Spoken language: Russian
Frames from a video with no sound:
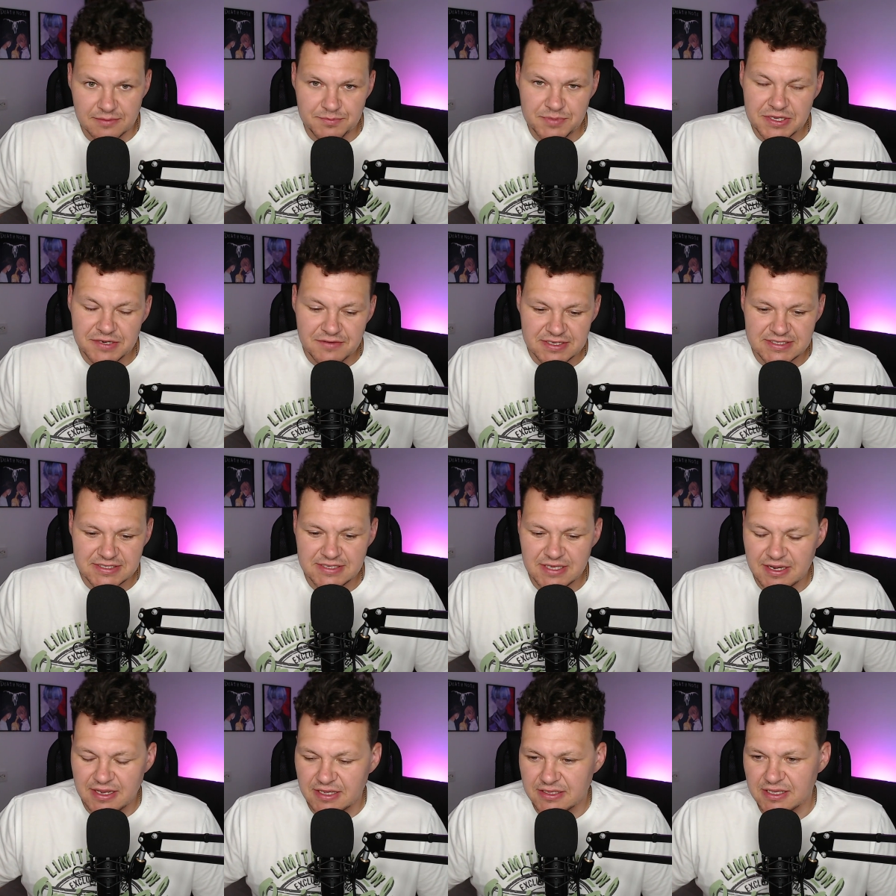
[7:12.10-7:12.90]
первая
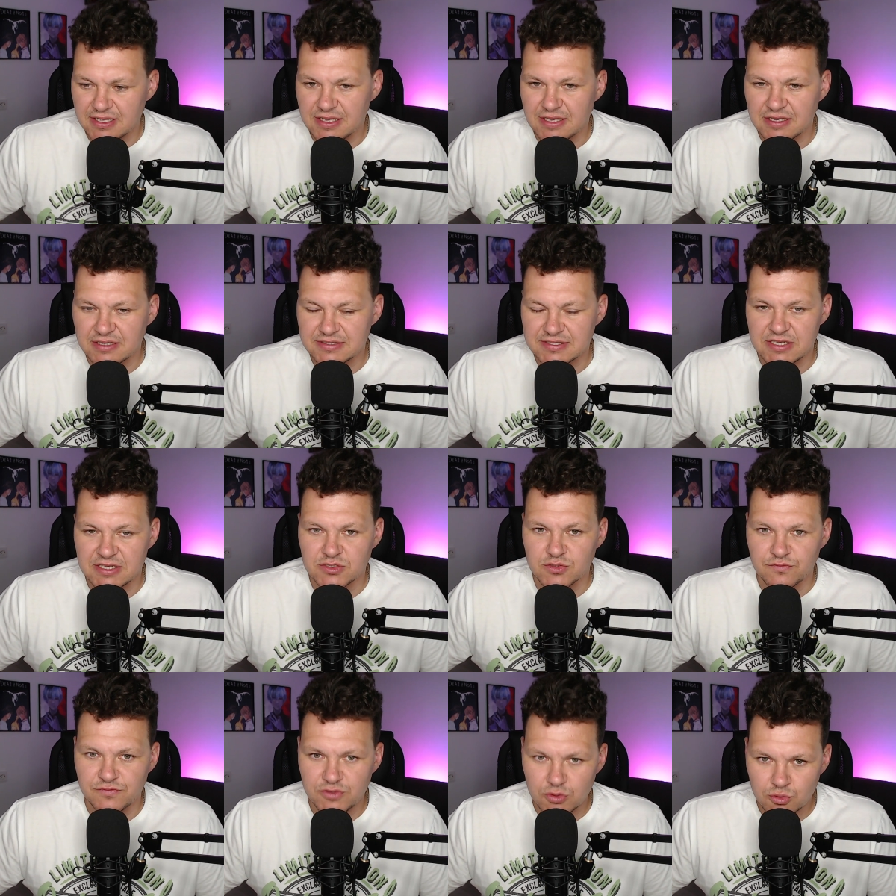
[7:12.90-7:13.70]
серия, она
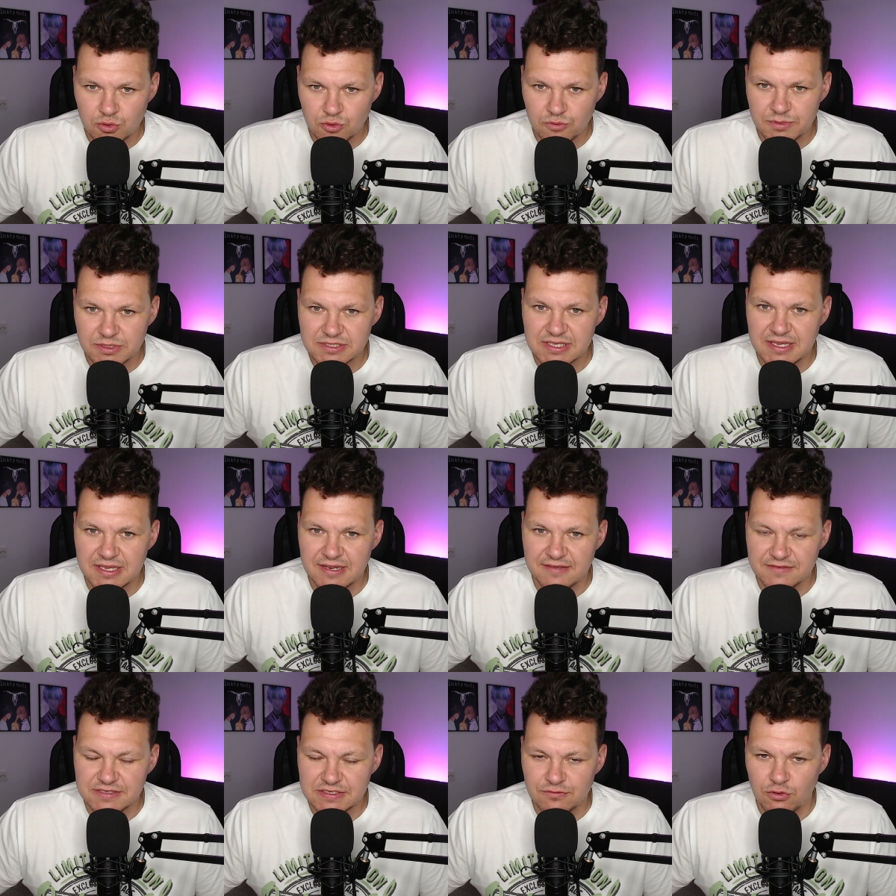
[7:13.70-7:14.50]
сразу в Ютубе,
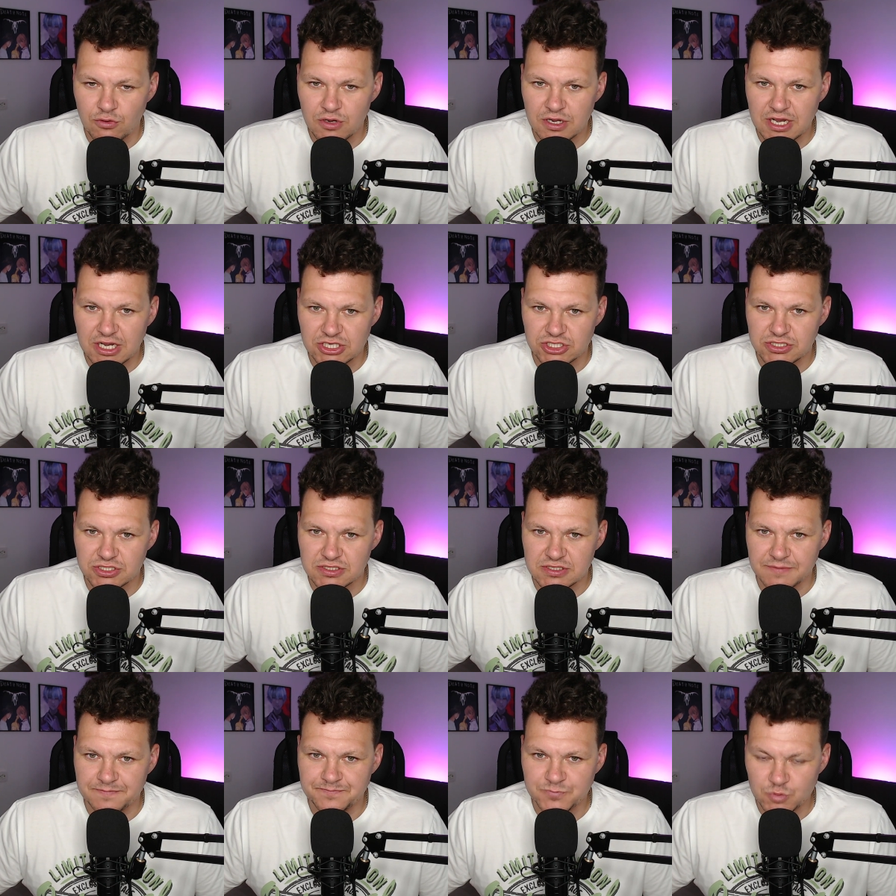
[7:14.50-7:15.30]
скорее всего,
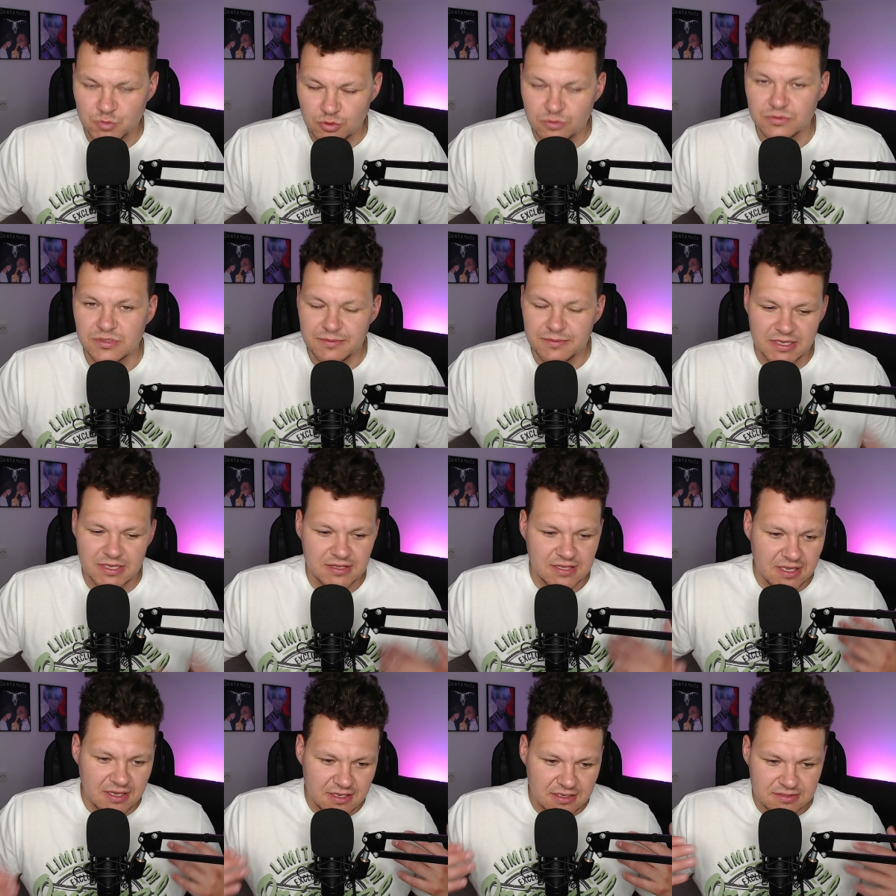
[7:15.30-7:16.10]
окажется. Ну, ребят,
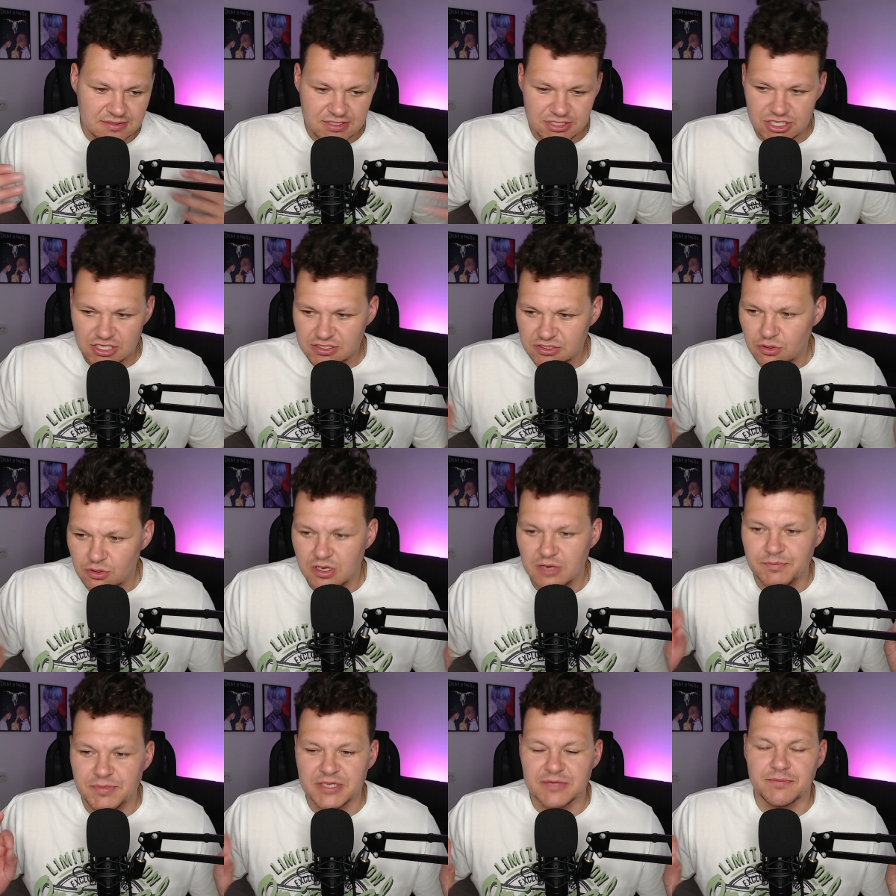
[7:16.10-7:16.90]
я сейчас
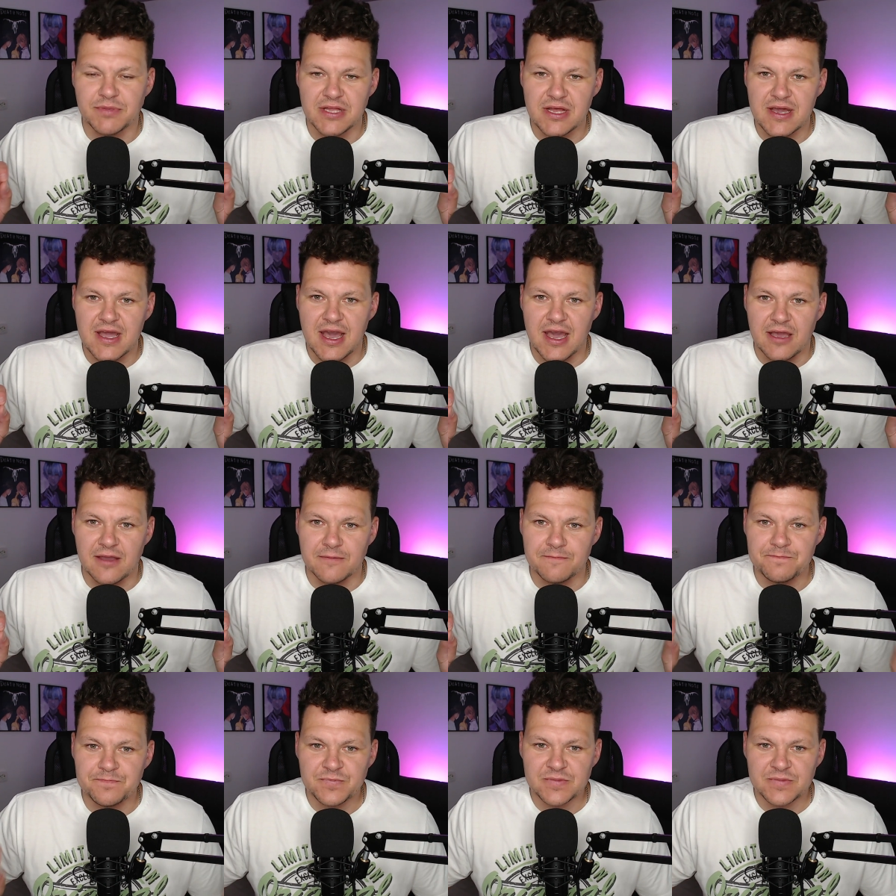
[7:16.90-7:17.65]
только предполагаю.